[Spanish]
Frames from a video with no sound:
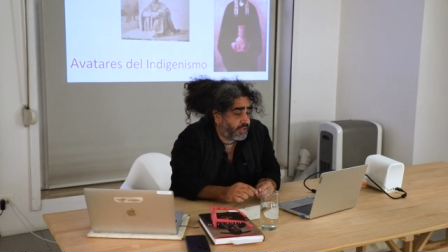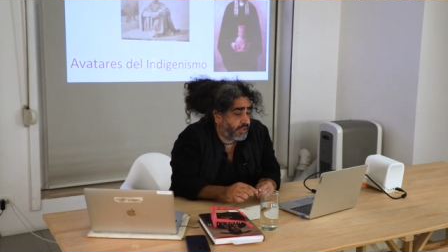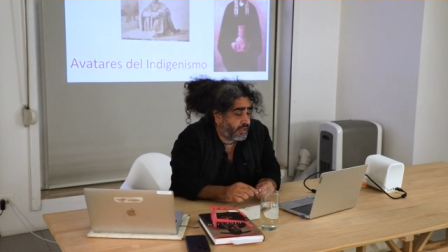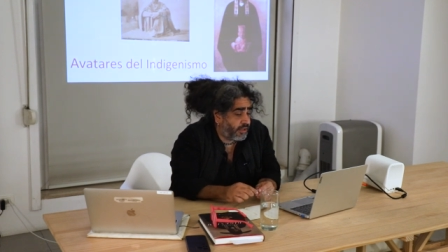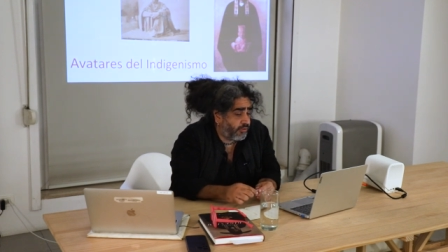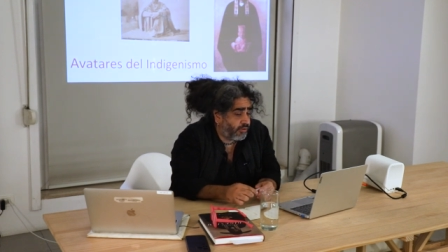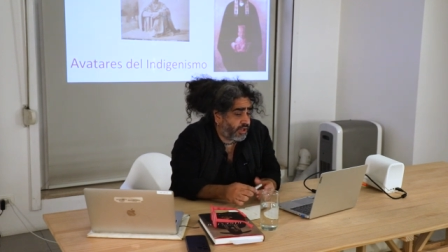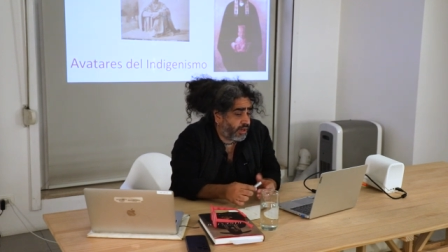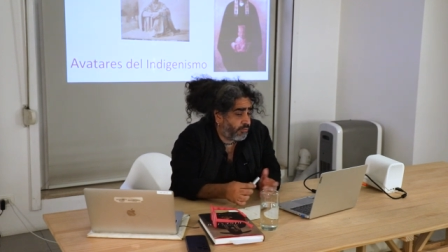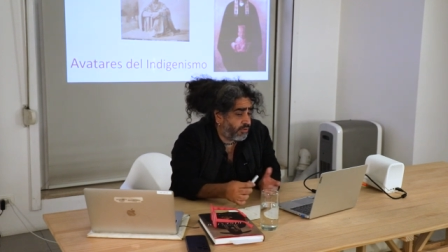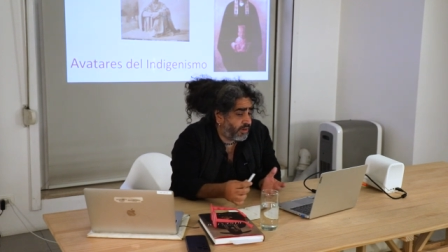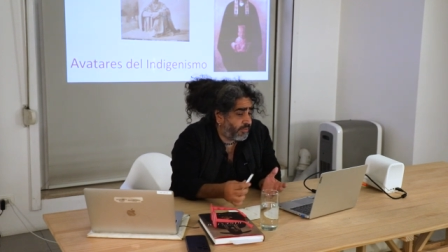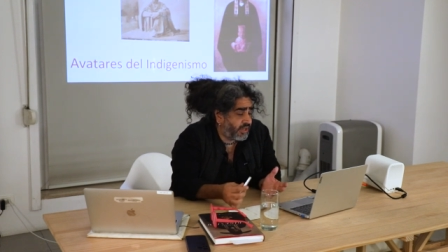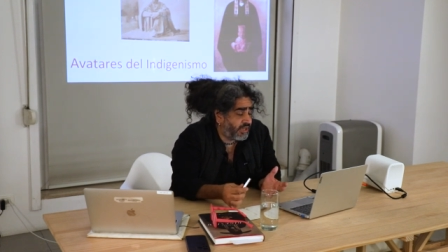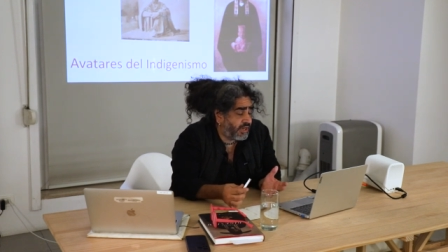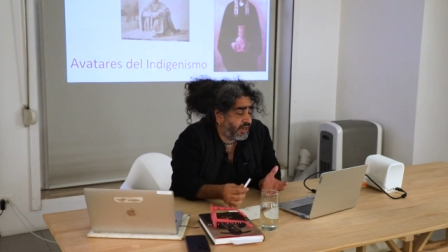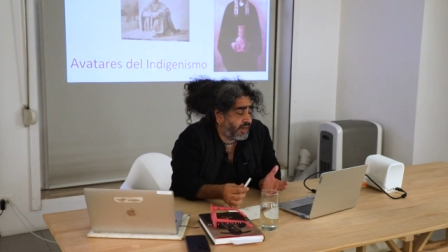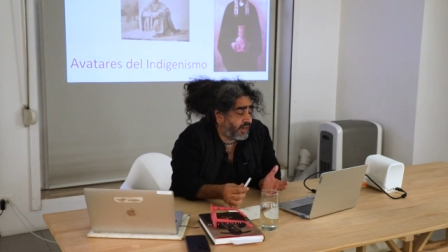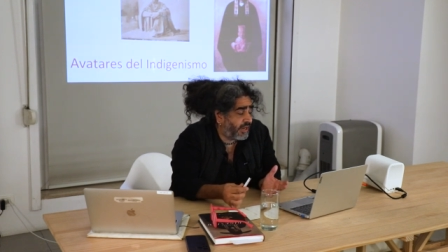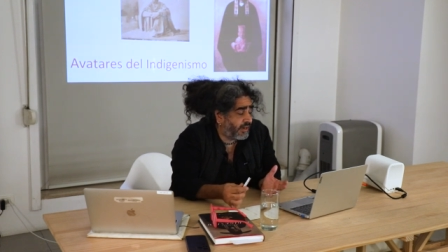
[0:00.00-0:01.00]
Y creo que de alguna
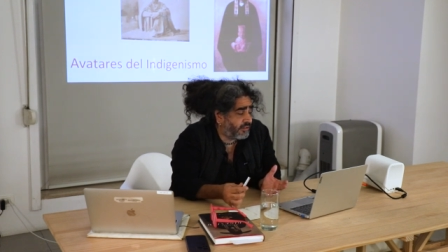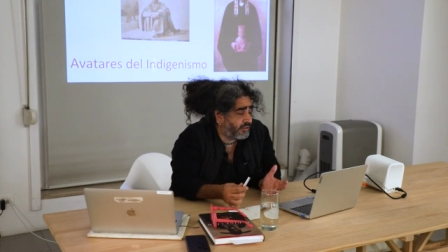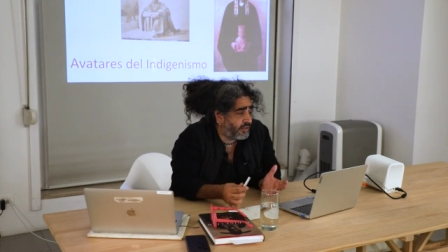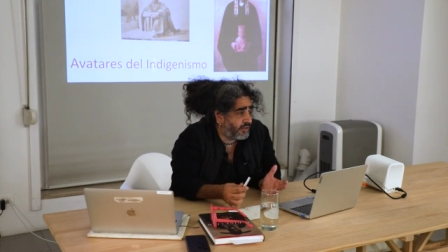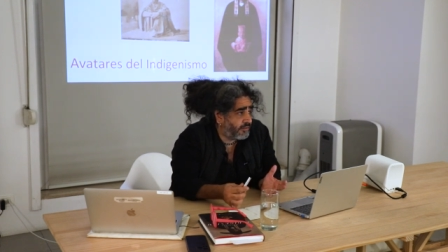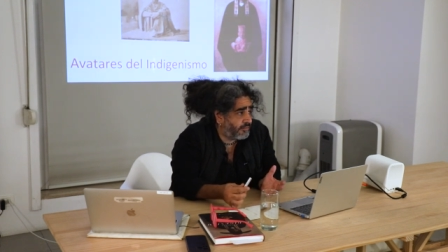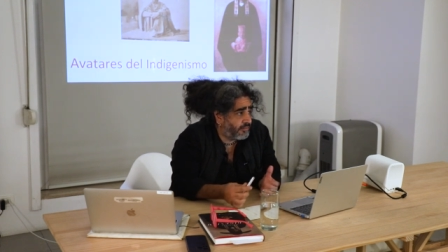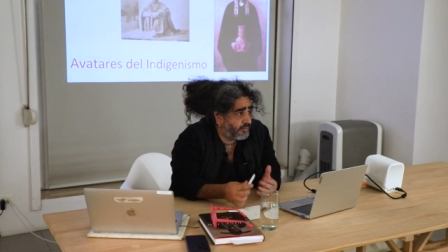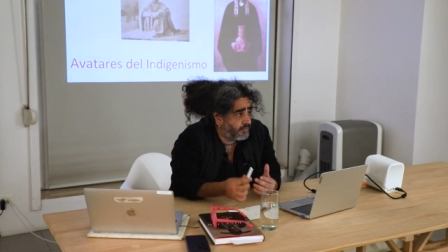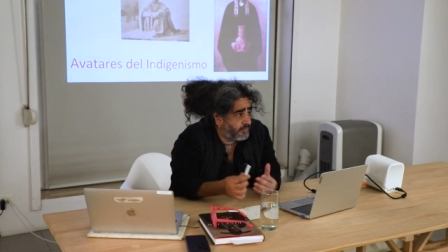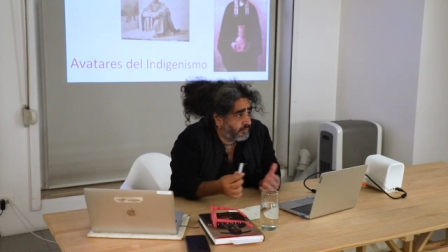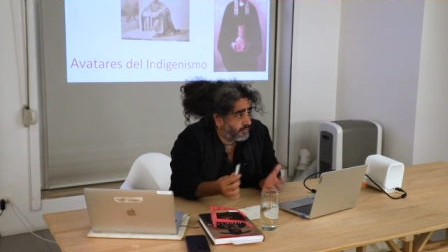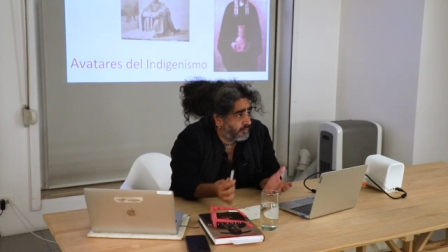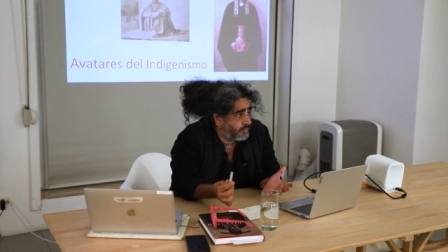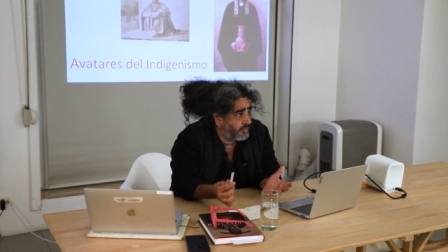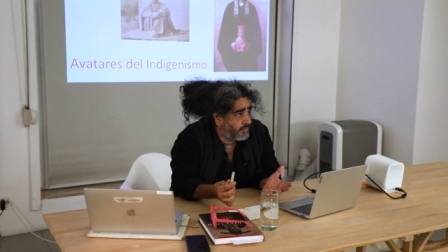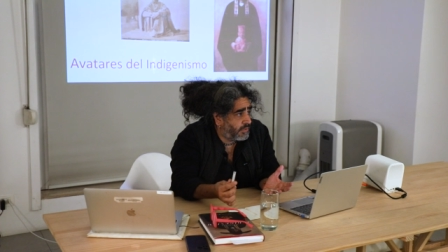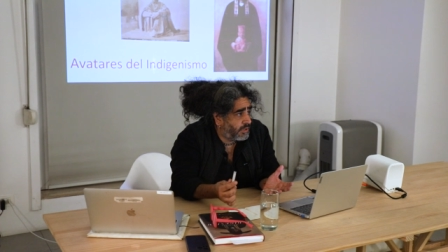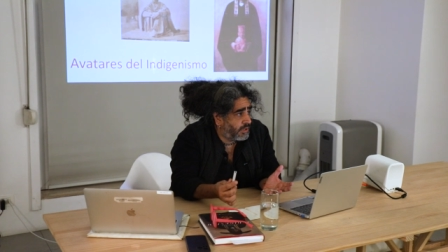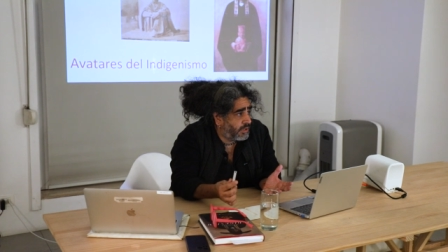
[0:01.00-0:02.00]
manera el arte
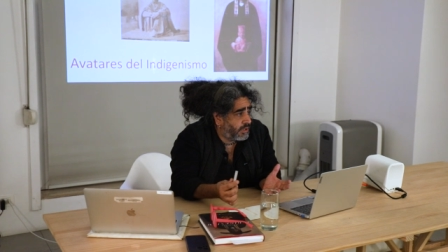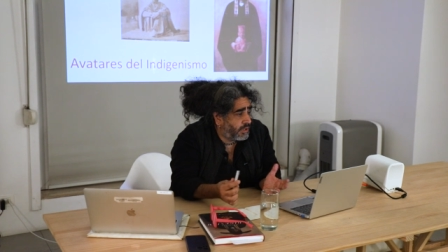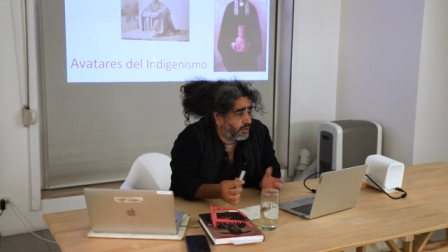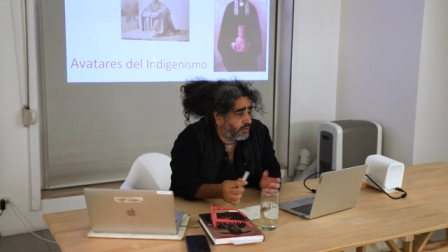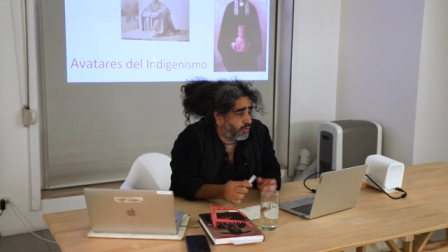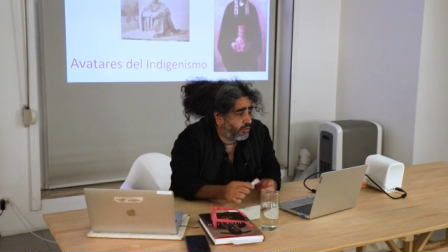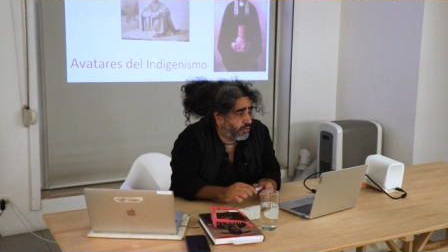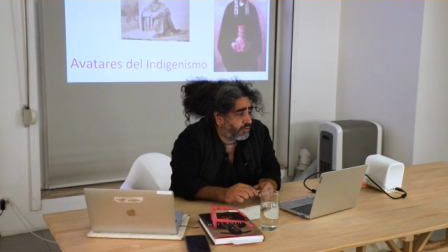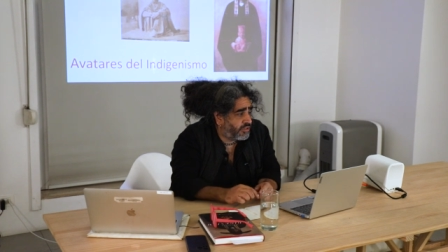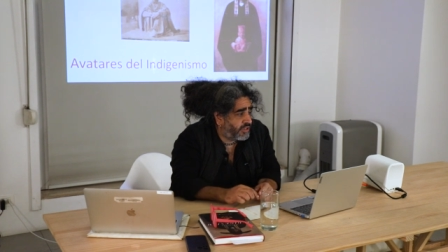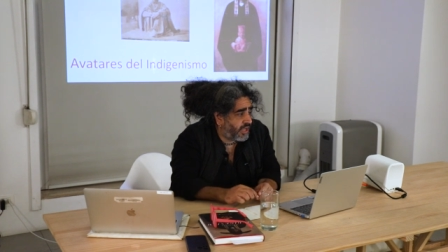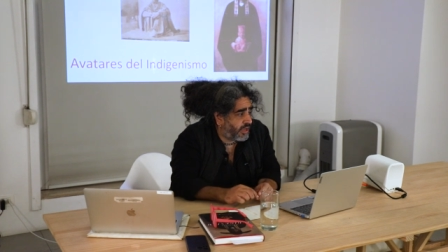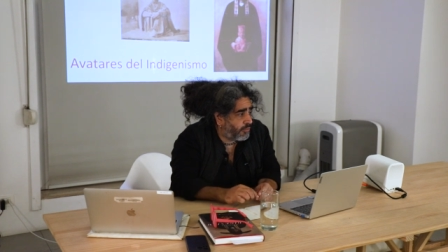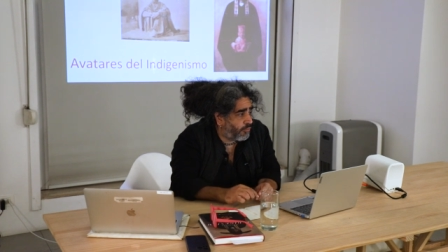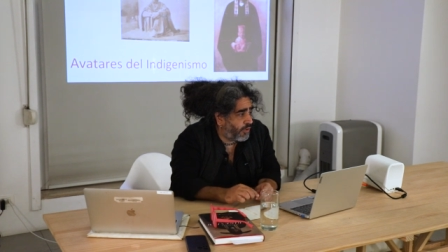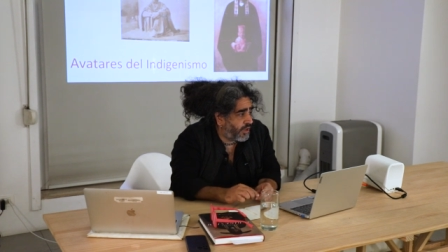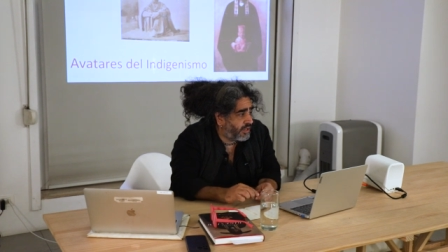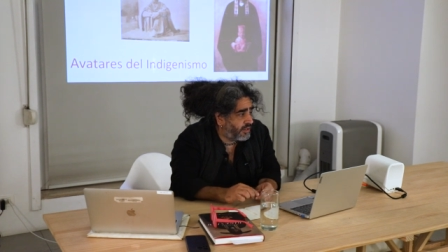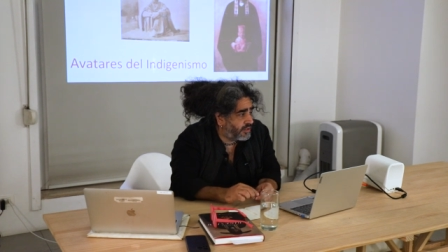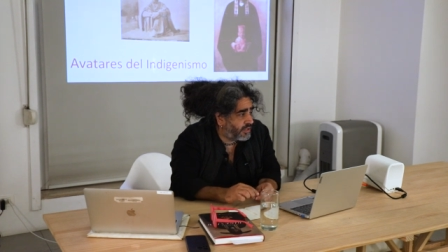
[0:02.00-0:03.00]
nos da
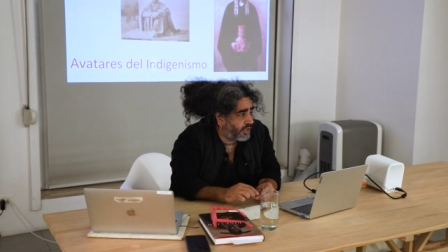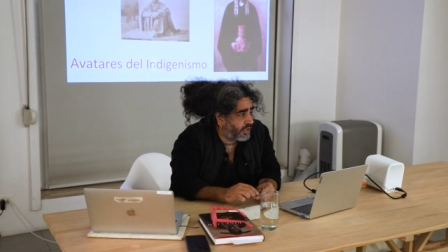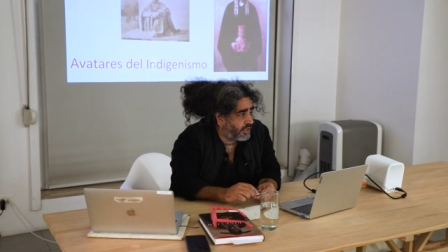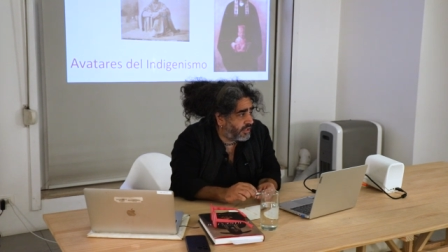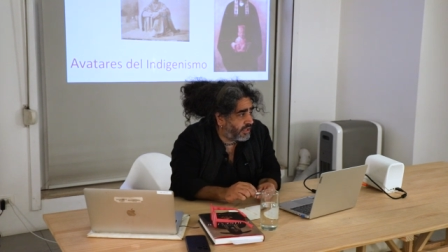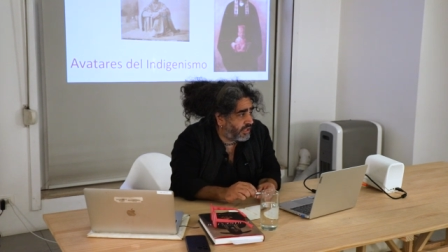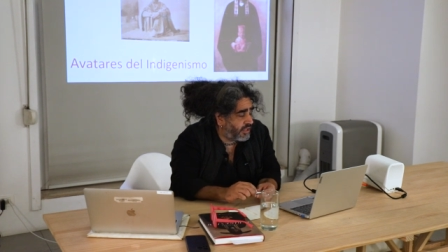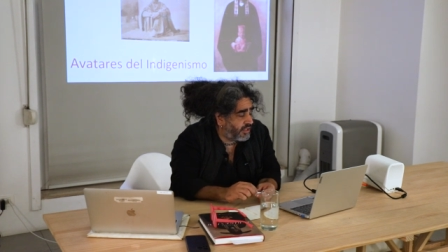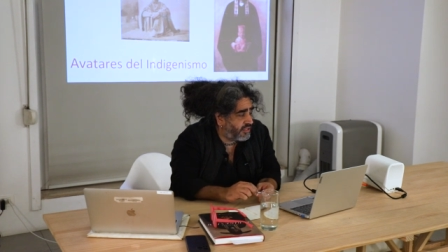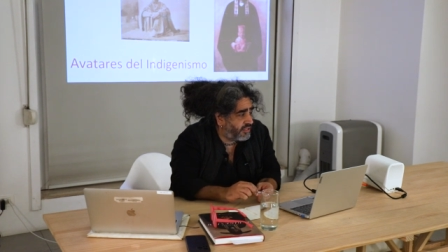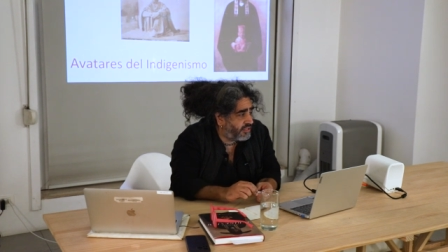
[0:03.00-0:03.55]
cuenta de